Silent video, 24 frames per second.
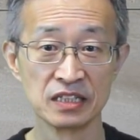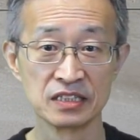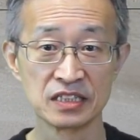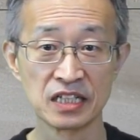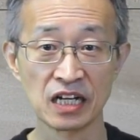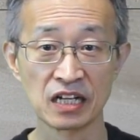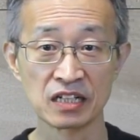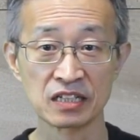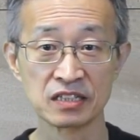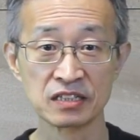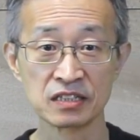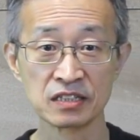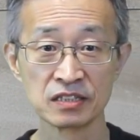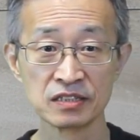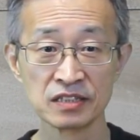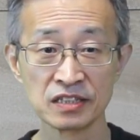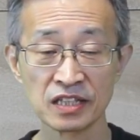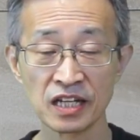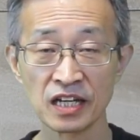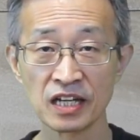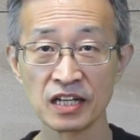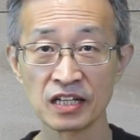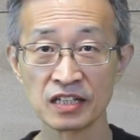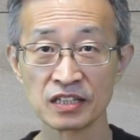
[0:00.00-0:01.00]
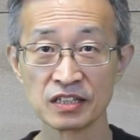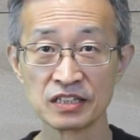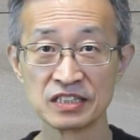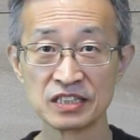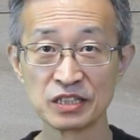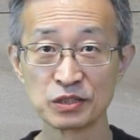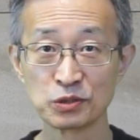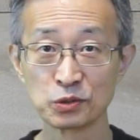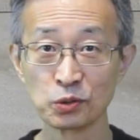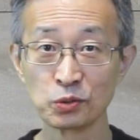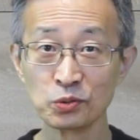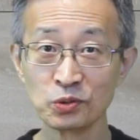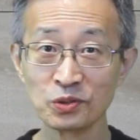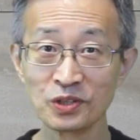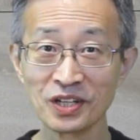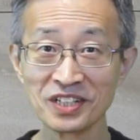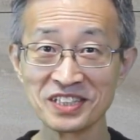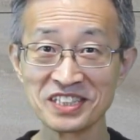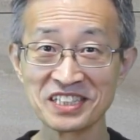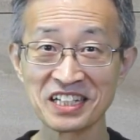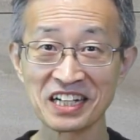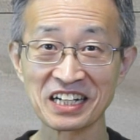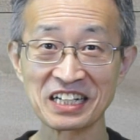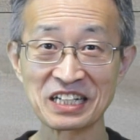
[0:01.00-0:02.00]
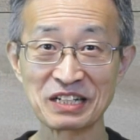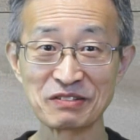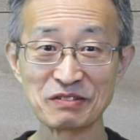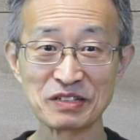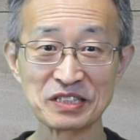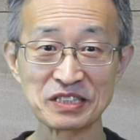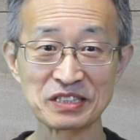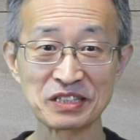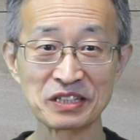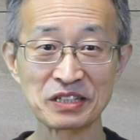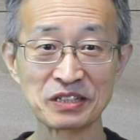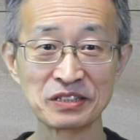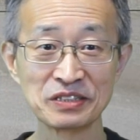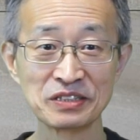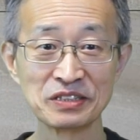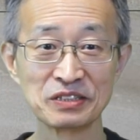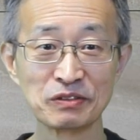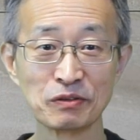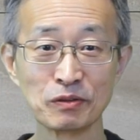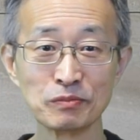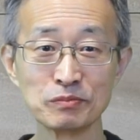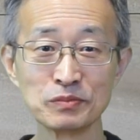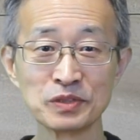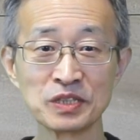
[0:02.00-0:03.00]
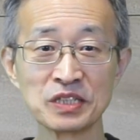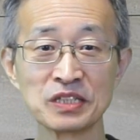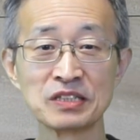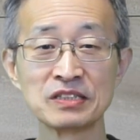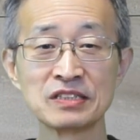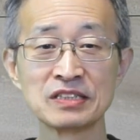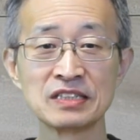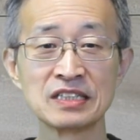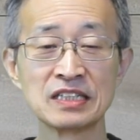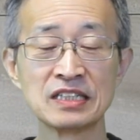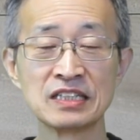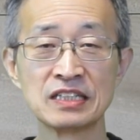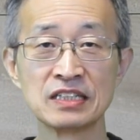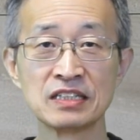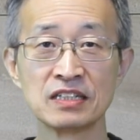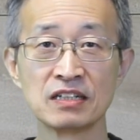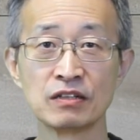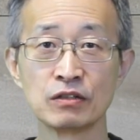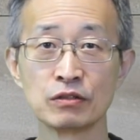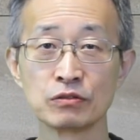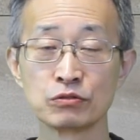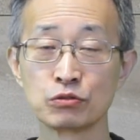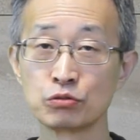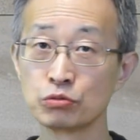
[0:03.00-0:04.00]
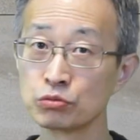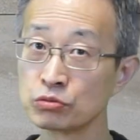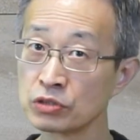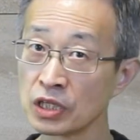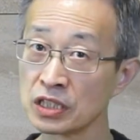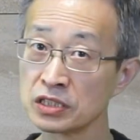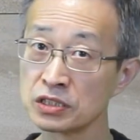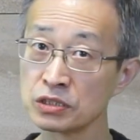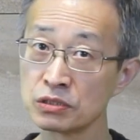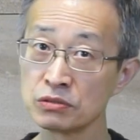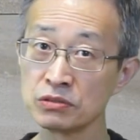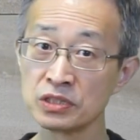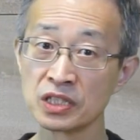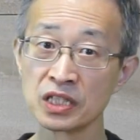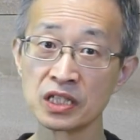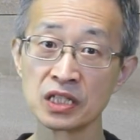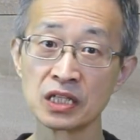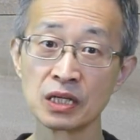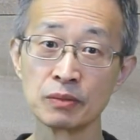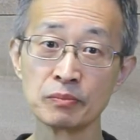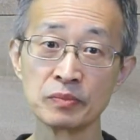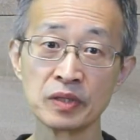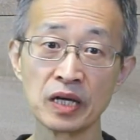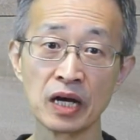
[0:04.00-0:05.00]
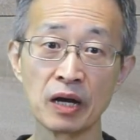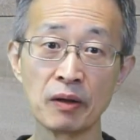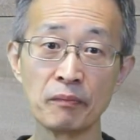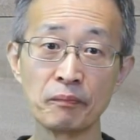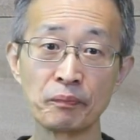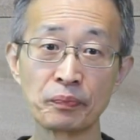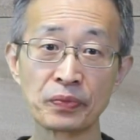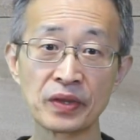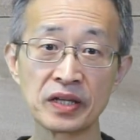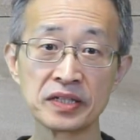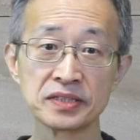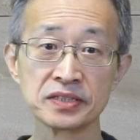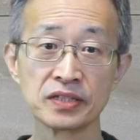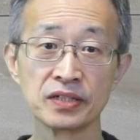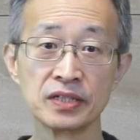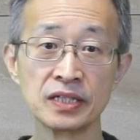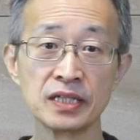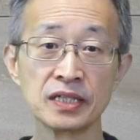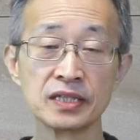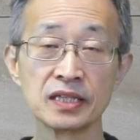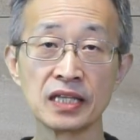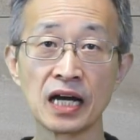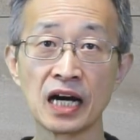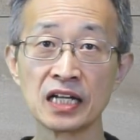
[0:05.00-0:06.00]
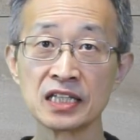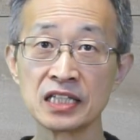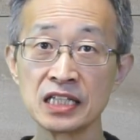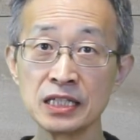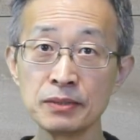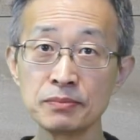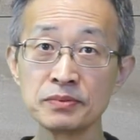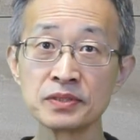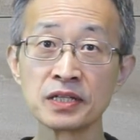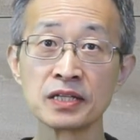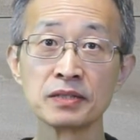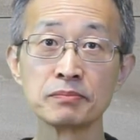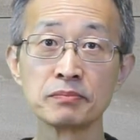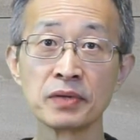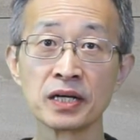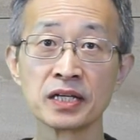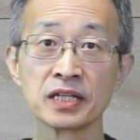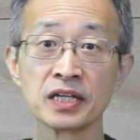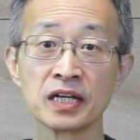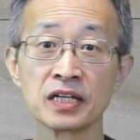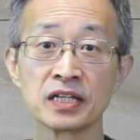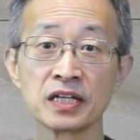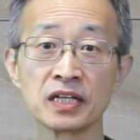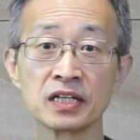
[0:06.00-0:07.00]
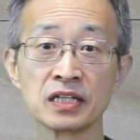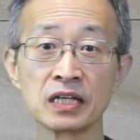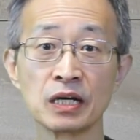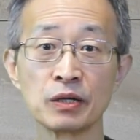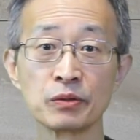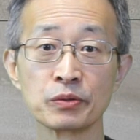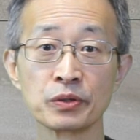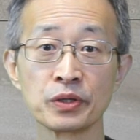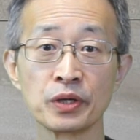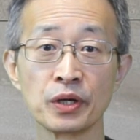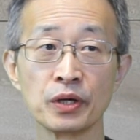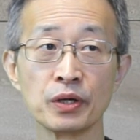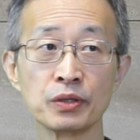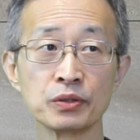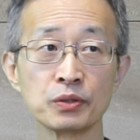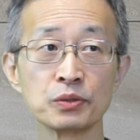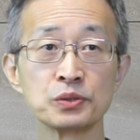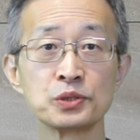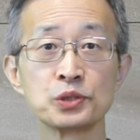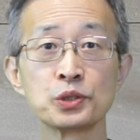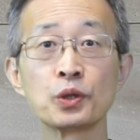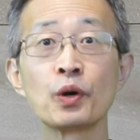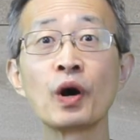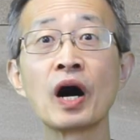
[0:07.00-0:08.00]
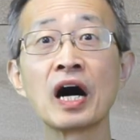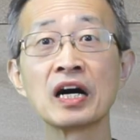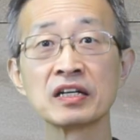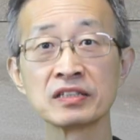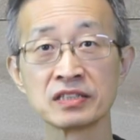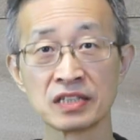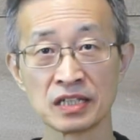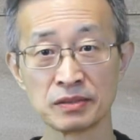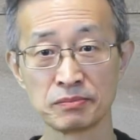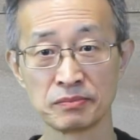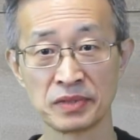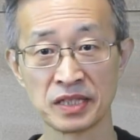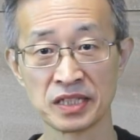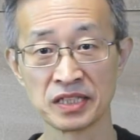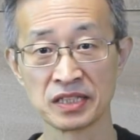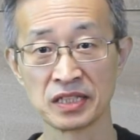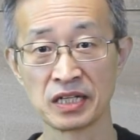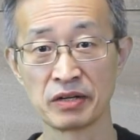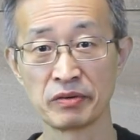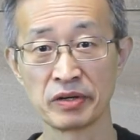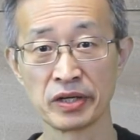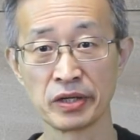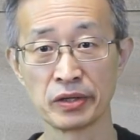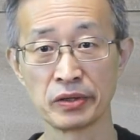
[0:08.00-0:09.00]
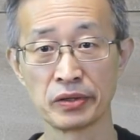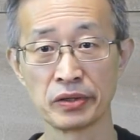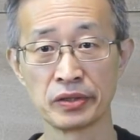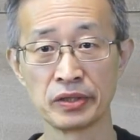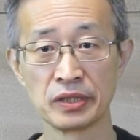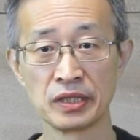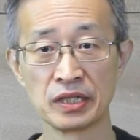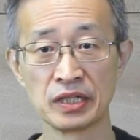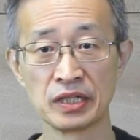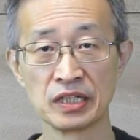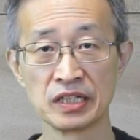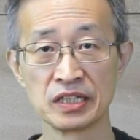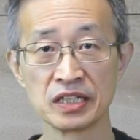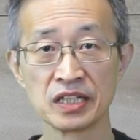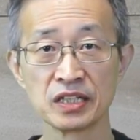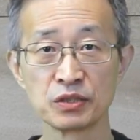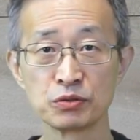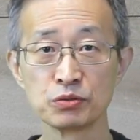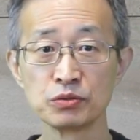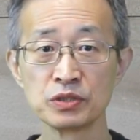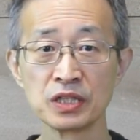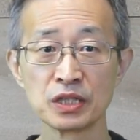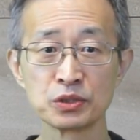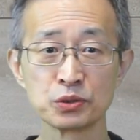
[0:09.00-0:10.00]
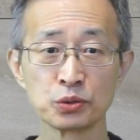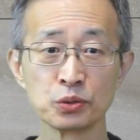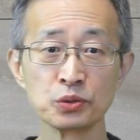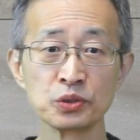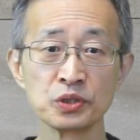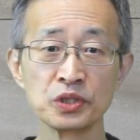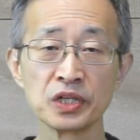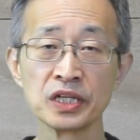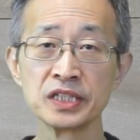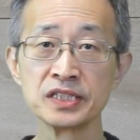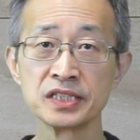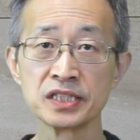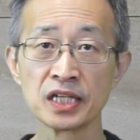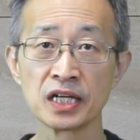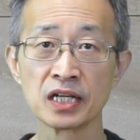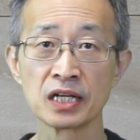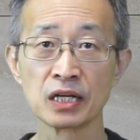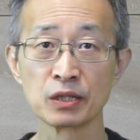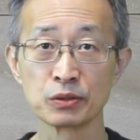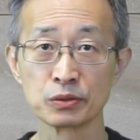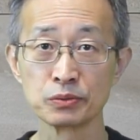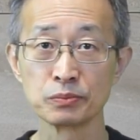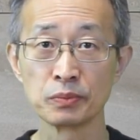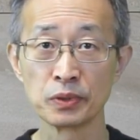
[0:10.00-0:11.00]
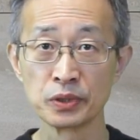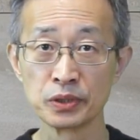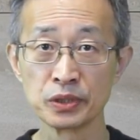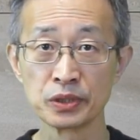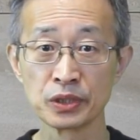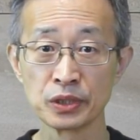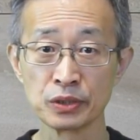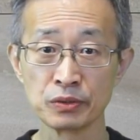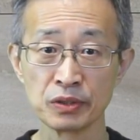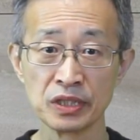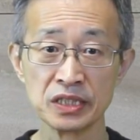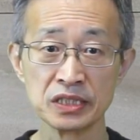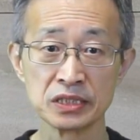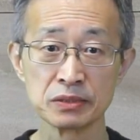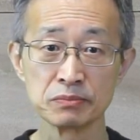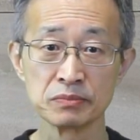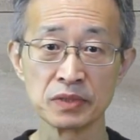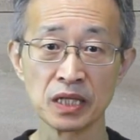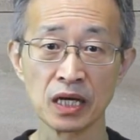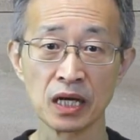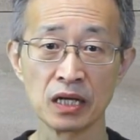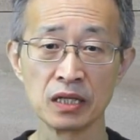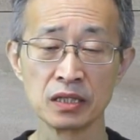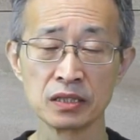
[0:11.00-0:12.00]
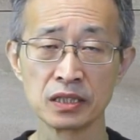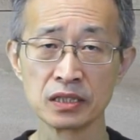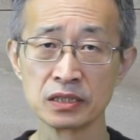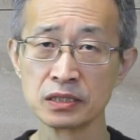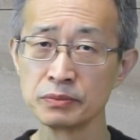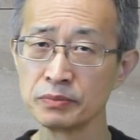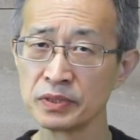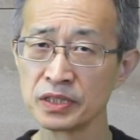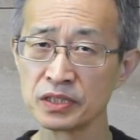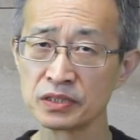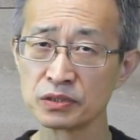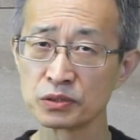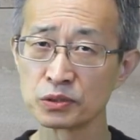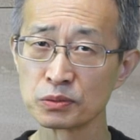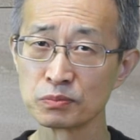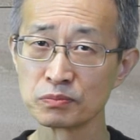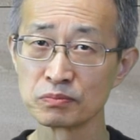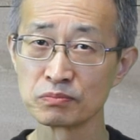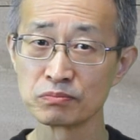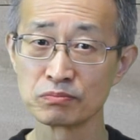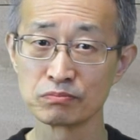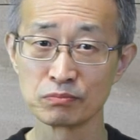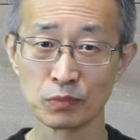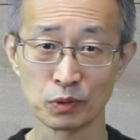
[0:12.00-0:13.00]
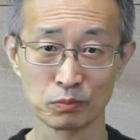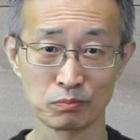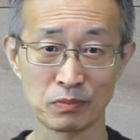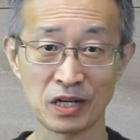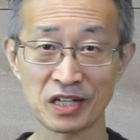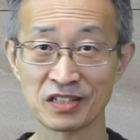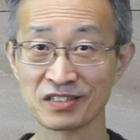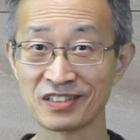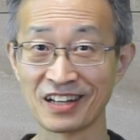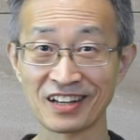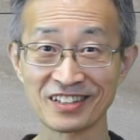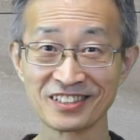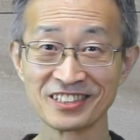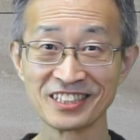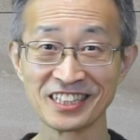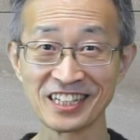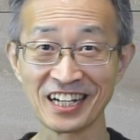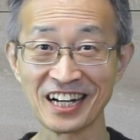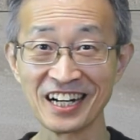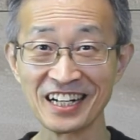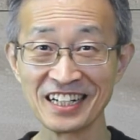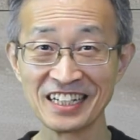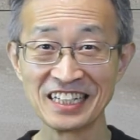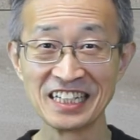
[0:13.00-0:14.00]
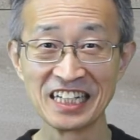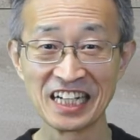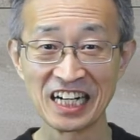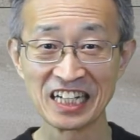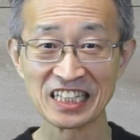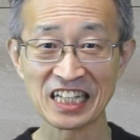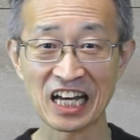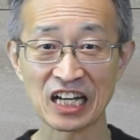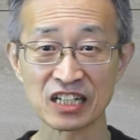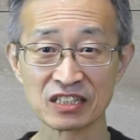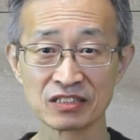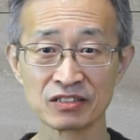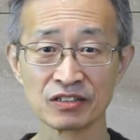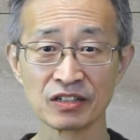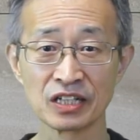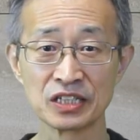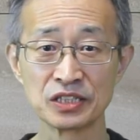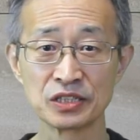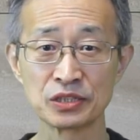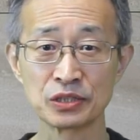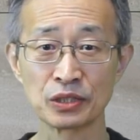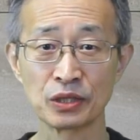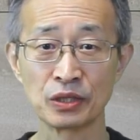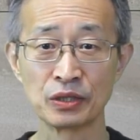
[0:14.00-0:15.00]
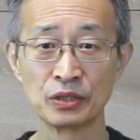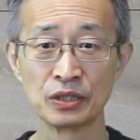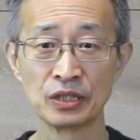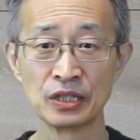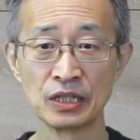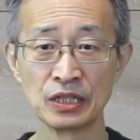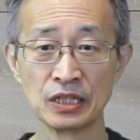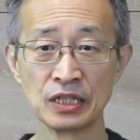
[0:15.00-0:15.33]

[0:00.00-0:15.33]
자, 그런데 이제 존귀한 자가 나왔어요. 원문에는 두 가지로 얘기를 합니다. 그래서 나디브란 말이 하나 나오고요, 또 쇼아흐란 말이 나와요. 이게 둘 다 존귀한 자라고 번역이 돼 있습니다. 근데 의미는 좀 뭐 말이 다르니까 다른 것 같죠.